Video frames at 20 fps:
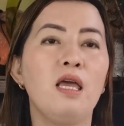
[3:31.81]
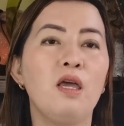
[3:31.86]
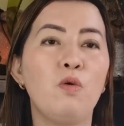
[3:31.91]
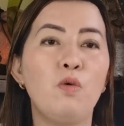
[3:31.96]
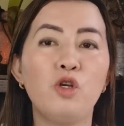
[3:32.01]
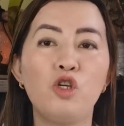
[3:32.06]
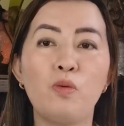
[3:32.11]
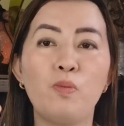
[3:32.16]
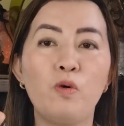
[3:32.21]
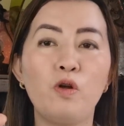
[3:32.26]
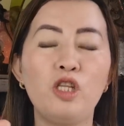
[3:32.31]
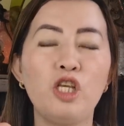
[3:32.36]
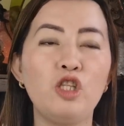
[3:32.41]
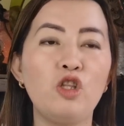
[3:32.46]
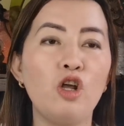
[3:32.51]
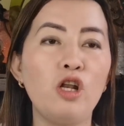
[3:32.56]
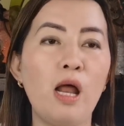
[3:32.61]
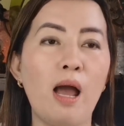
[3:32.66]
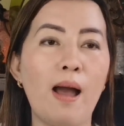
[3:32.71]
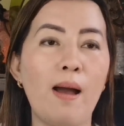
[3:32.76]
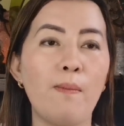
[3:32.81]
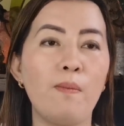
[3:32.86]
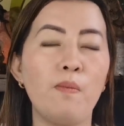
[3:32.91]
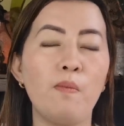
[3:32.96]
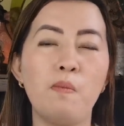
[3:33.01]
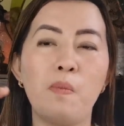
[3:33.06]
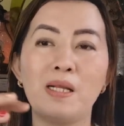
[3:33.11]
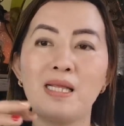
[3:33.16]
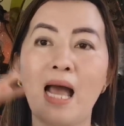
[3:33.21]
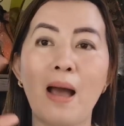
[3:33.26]
I-wish po dito na
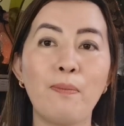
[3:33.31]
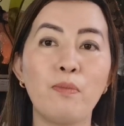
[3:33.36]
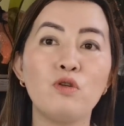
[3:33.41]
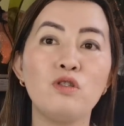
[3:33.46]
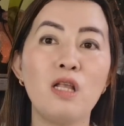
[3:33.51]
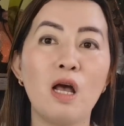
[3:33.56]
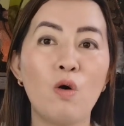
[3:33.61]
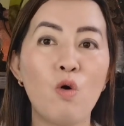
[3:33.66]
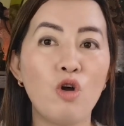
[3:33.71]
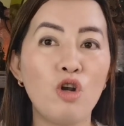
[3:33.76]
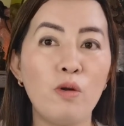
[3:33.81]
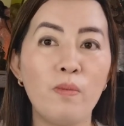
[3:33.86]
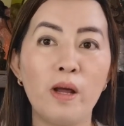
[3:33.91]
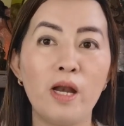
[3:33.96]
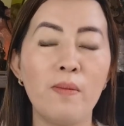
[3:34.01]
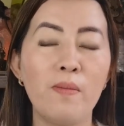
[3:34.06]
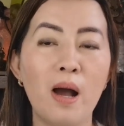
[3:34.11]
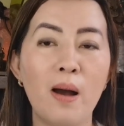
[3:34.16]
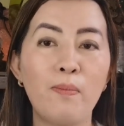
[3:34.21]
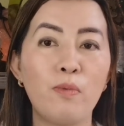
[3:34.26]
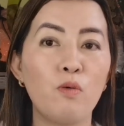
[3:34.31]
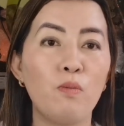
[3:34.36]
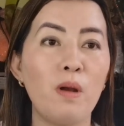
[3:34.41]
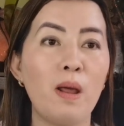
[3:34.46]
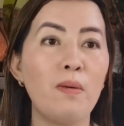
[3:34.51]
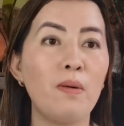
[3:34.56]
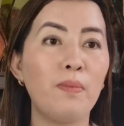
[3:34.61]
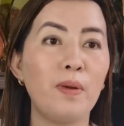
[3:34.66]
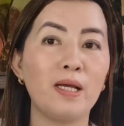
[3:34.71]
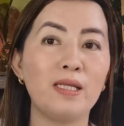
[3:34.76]
matapos na ko ano naman ng mga
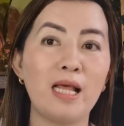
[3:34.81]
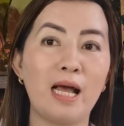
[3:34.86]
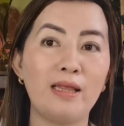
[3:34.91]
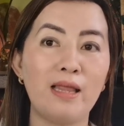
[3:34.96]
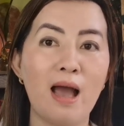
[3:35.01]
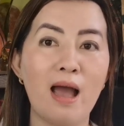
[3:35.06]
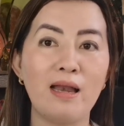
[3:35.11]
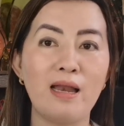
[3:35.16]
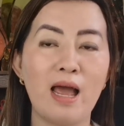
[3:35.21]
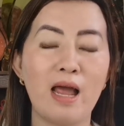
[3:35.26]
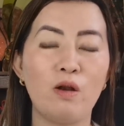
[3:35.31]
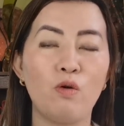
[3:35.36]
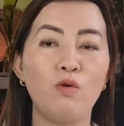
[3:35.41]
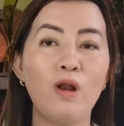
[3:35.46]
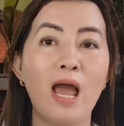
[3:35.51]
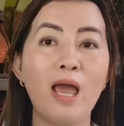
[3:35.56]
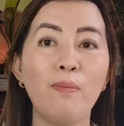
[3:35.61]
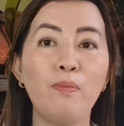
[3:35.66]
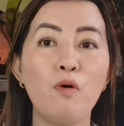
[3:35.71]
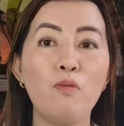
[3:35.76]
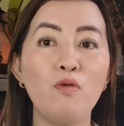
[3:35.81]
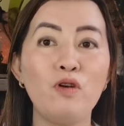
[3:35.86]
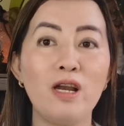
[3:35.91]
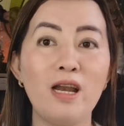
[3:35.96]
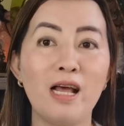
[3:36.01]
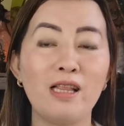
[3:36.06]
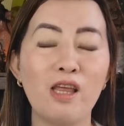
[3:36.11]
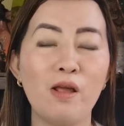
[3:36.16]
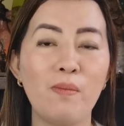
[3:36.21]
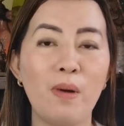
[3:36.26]
problema pinagdadaanan. Unahin po
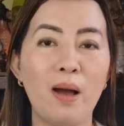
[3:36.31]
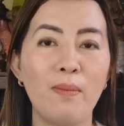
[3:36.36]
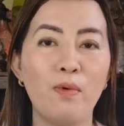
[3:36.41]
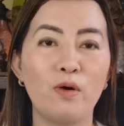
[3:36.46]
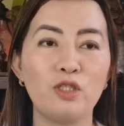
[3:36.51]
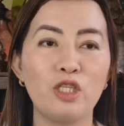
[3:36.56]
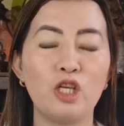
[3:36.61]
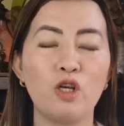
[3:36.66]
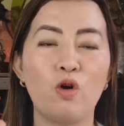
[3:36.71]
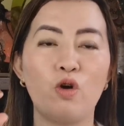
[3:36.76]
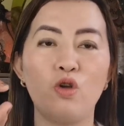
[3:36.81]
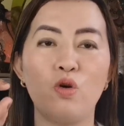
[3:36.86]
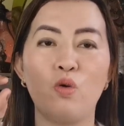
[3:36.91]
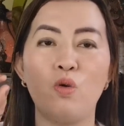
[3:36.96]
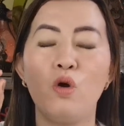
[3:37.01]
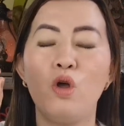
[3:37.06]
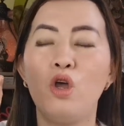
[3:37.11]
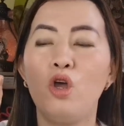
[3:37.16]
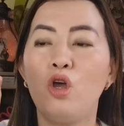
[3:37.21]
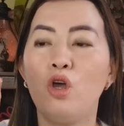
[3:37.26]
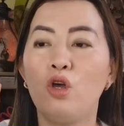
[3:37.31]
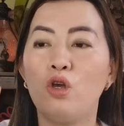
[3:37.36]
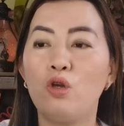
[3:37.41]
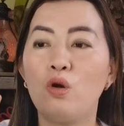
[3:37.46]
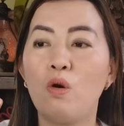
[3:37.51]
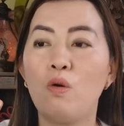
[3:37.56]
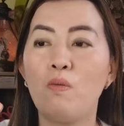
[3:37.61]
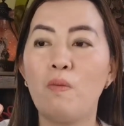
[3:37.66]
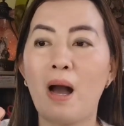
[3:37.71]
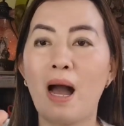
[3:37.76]
muna natin mga bossing ko yung,
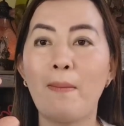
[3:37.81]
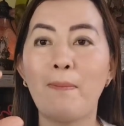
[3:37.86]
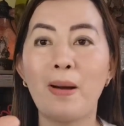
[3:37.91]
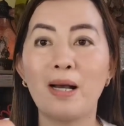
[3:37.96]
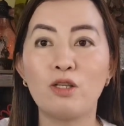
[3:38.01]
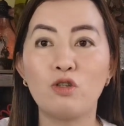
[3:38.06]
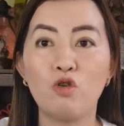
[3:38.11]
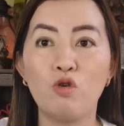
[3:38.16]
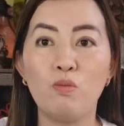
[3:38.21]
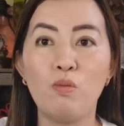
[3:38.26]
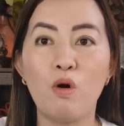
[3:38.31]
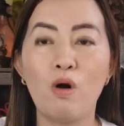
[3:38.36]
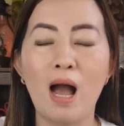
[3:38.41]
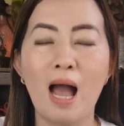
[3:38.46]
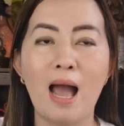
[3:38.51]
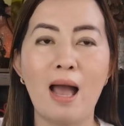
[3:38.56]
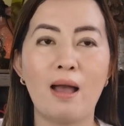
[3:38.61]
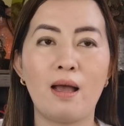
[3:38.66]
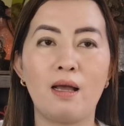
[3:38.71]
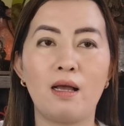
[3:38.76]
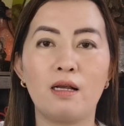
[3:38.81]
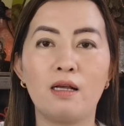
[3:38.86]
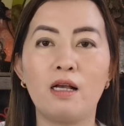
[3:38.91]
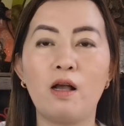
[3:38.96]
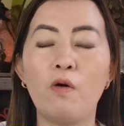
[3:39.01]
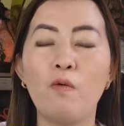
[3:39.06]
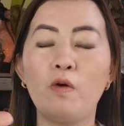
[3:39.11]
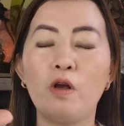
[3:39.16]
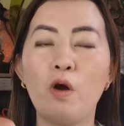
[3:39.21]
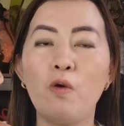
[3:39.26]
yung mga pagsubok ha.
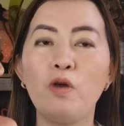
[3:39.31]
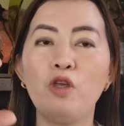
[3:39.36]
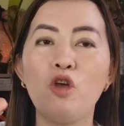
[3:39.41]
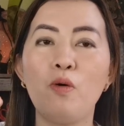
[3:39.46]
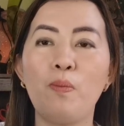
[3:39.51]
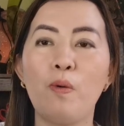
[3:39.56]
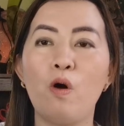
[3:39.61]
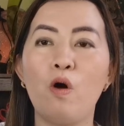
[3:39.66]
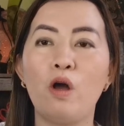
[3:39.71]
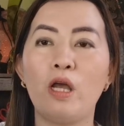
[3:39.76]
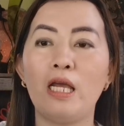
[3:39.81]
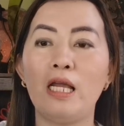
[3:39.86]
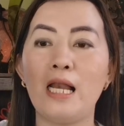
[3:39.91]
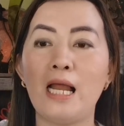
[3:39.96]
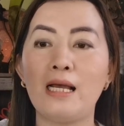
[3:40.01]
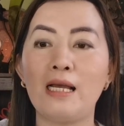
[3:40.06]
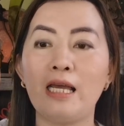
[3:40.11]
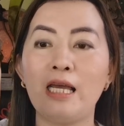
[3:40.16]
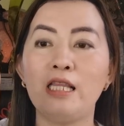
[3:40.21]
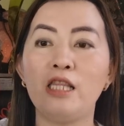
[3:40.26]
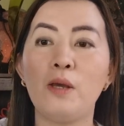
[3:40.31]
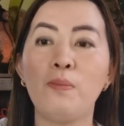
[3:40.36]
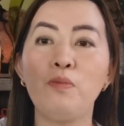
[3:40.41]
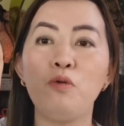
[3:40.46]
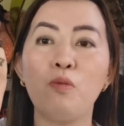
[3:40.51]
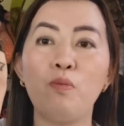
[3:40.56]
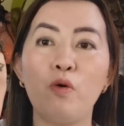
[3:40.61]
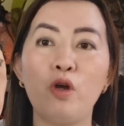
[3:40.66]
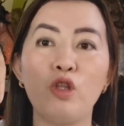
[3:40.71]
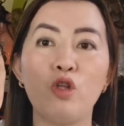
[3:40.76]
gawin niyo po, ilag,
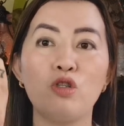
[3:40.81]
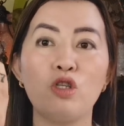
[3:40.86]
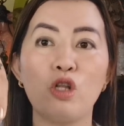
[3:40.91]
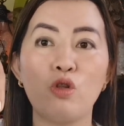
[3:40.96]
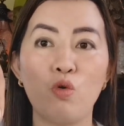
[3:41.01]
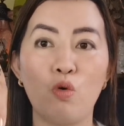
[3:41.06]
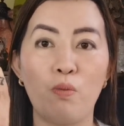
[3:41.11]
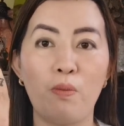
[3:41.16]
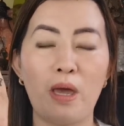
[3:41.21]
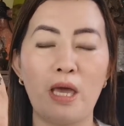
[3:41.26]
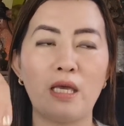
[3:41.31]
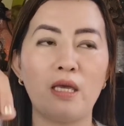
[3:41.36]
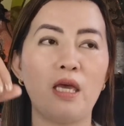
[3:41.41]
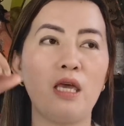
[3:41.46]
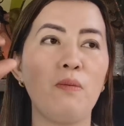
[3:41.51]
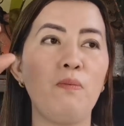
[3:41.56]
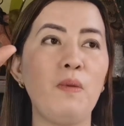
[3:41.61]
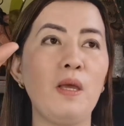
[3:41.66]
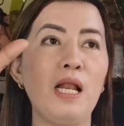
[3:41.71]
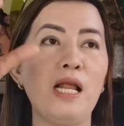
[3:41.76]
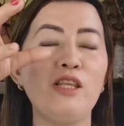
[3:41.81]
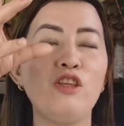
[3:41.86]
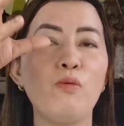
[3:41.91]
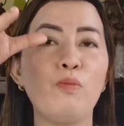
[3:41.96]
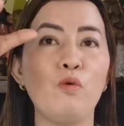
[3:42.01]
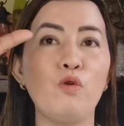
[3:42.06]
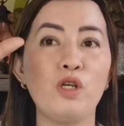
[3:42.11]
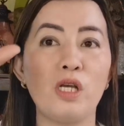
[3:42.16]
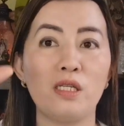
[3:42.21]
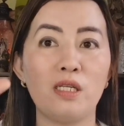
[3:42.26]
idip niyo po ito sa tubig. Ibilad
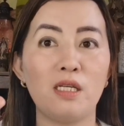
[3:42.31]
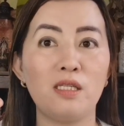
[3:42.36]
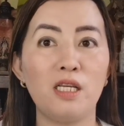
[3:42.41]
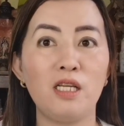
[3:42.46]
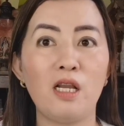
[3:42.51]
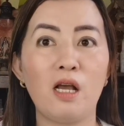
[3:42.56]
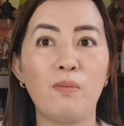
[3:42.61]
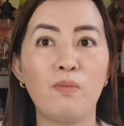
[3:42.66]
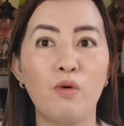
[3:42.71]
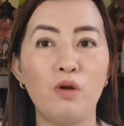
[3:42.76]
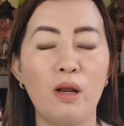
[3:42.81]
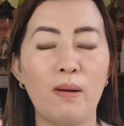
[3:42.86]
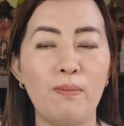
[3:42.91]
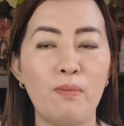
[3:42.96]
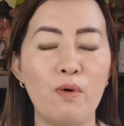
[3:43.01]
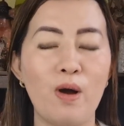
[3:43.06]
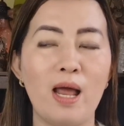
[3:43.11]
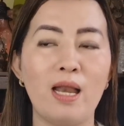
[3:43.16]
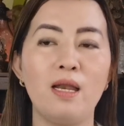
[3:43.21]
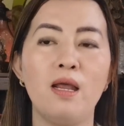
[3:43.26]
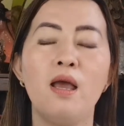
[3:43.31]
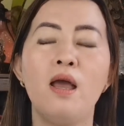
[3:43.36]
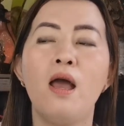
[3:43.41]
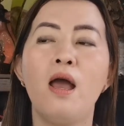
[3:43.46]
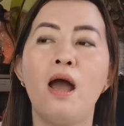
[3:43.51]
niyo po siya sa sinag po ng buwan.